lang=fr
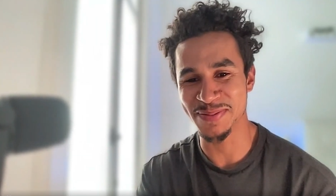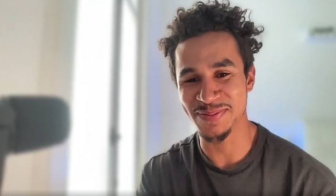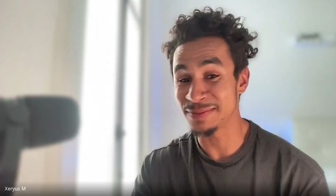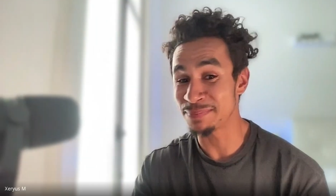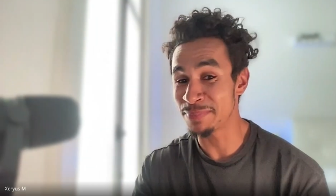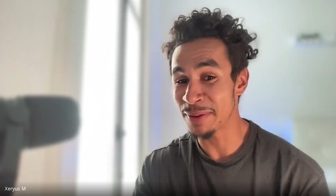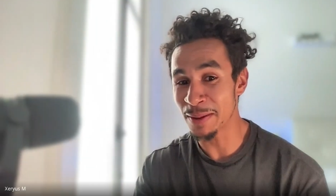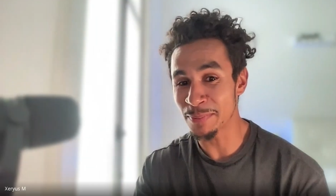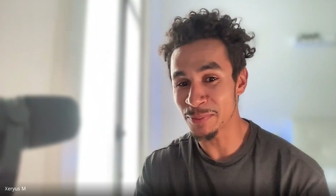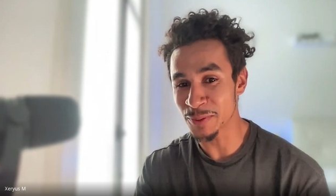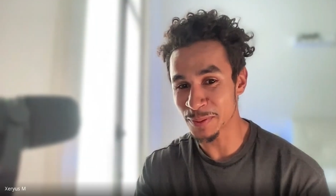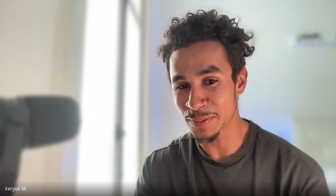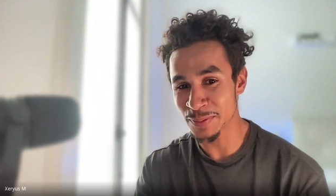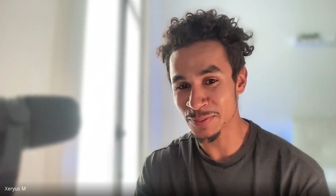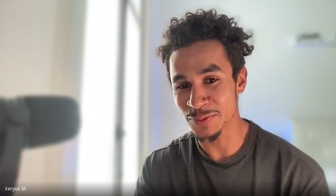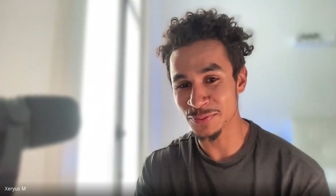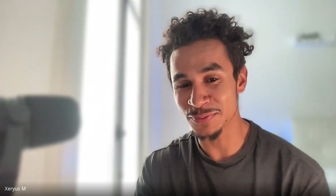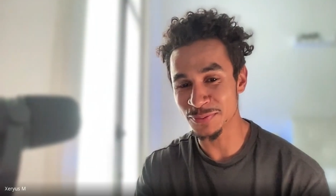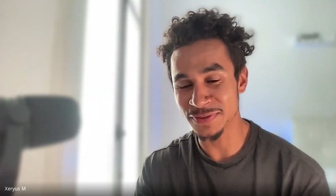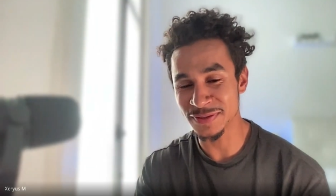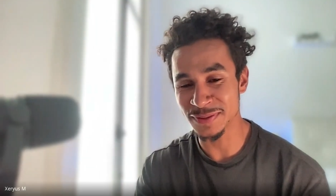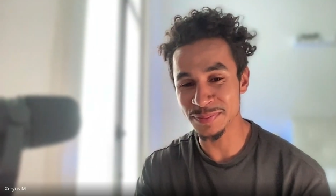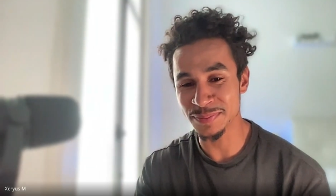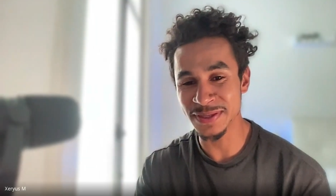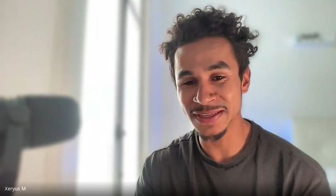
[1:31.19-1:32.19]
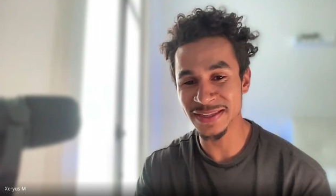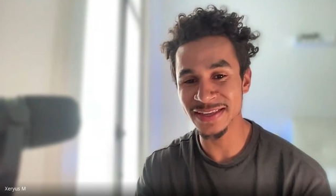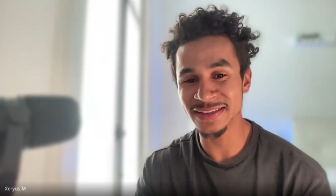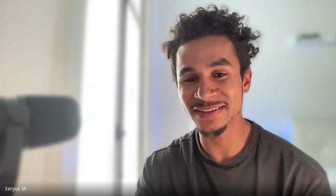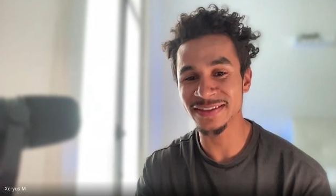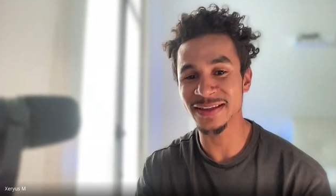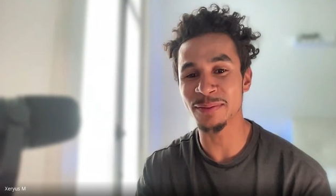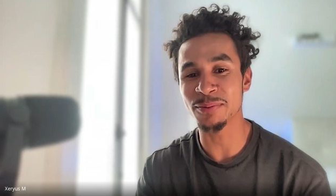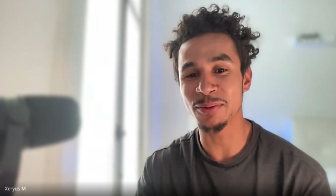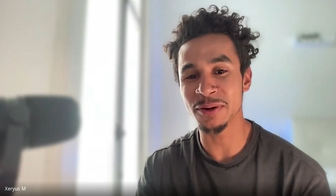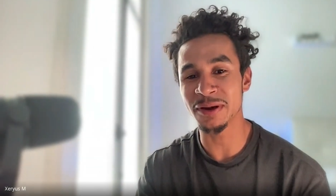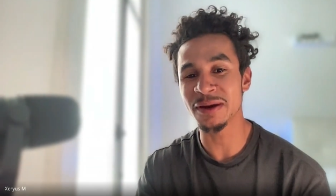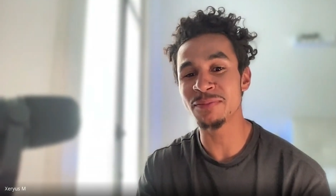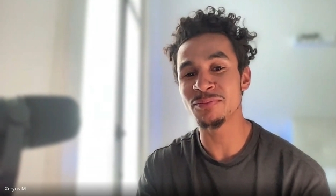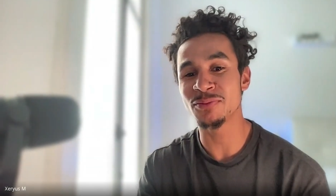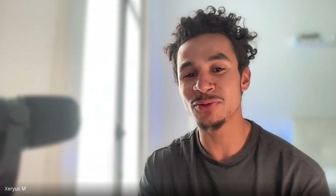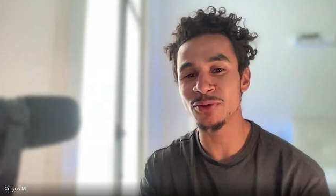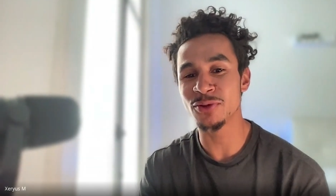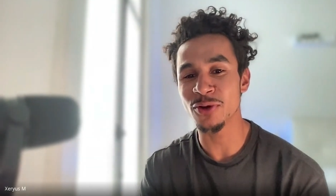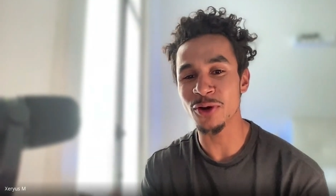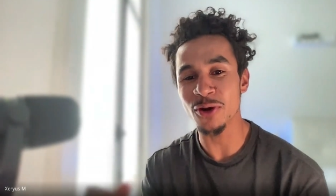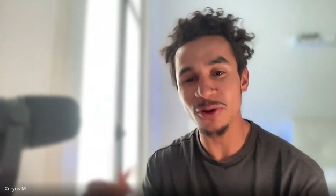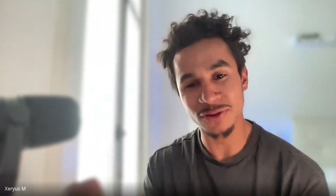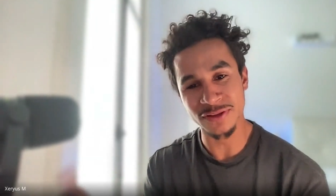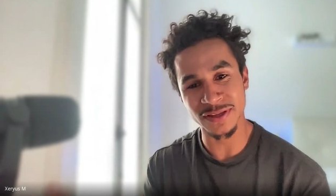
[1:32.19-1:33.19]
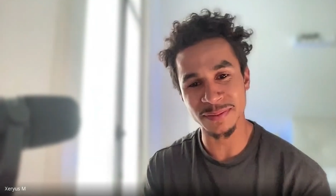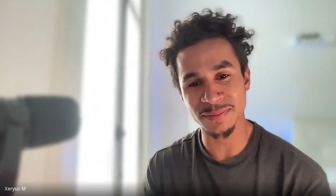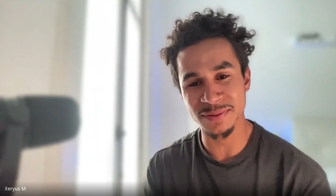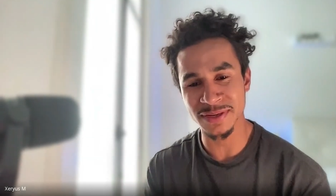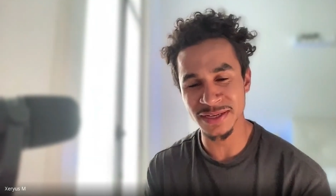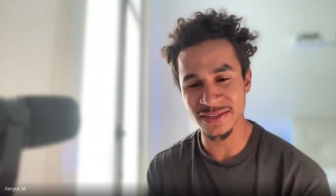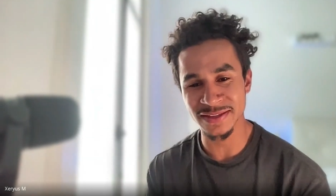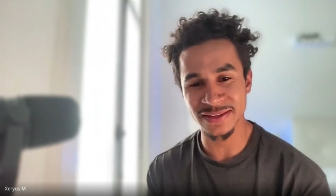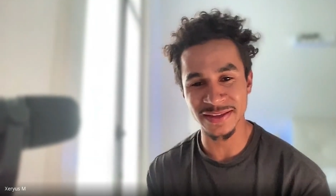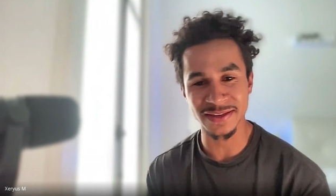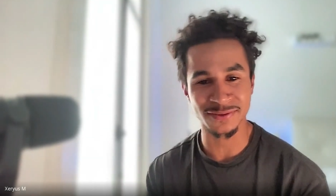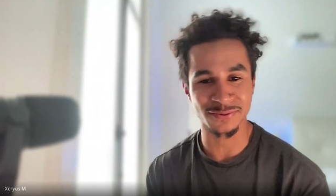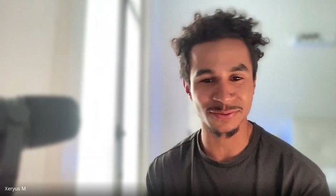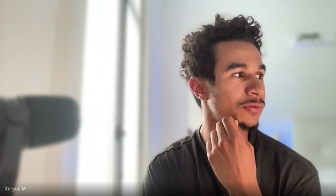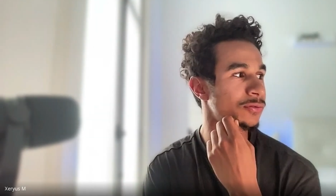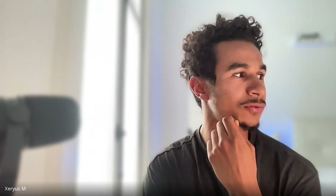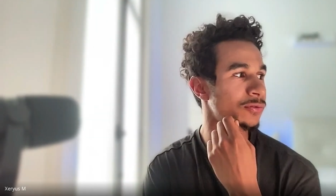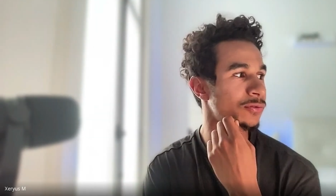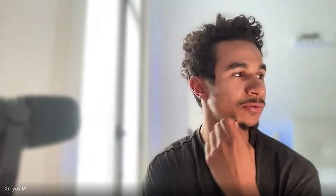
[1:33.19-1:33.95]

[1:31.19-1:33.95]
Pas un problème de visibilité, c'est un problème de rentabilité. Tu vois.